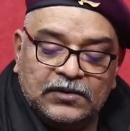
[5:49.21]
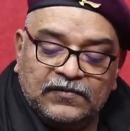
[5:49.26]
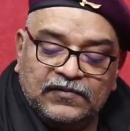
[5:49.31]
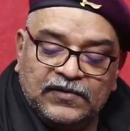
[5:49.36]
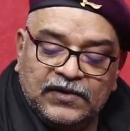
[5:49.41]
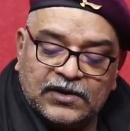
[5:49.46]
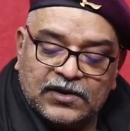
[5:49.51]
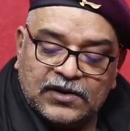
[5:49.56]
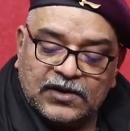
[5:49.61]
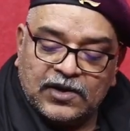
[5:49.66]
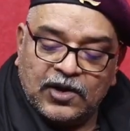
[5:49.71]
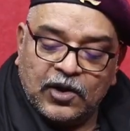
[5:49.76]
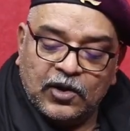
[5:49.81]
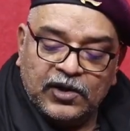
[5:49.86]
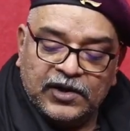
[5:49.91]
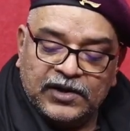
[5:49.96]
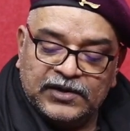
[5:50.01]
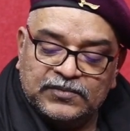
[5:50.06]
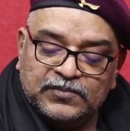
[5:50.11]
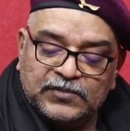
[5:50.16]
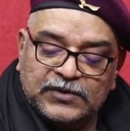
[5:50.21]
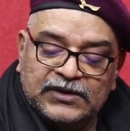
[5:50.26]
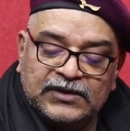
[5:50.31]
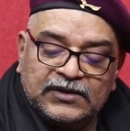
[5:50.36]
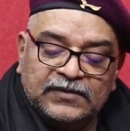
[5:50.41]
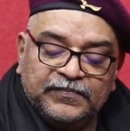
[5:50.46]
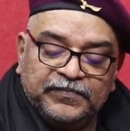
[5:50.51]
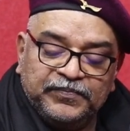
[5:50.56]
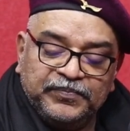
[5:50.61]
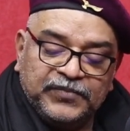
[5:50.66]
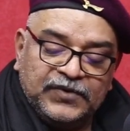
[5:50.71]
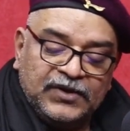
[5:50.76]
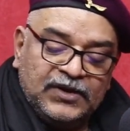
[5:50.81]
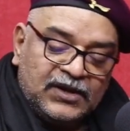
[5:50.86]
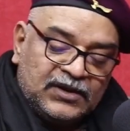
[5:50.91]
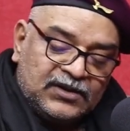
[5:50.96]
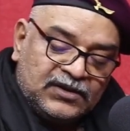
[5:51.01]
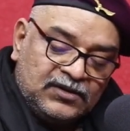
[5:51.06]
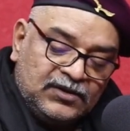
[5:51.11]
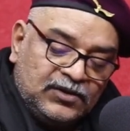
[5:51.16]
फिर कॉलेज में
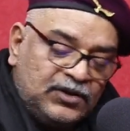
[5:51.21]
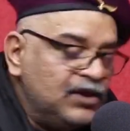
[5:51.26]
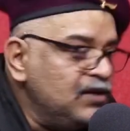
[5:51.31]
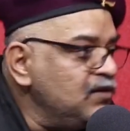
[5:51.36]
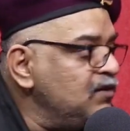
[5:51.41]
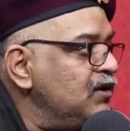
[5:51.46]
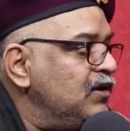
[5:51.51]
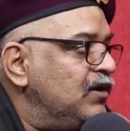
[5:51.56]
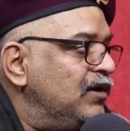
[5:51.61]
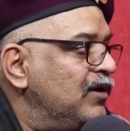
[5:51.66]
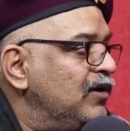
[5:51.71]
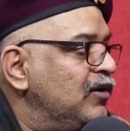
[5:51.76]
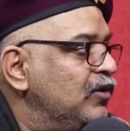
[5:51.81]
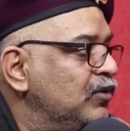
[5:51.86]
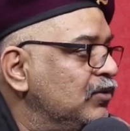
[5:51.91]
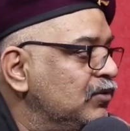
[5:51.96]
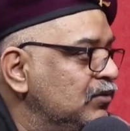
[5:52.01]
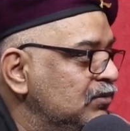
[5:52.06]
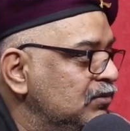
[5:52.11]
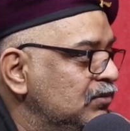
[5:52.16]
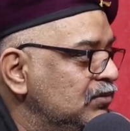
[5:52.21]
ये तीन दिन रख लो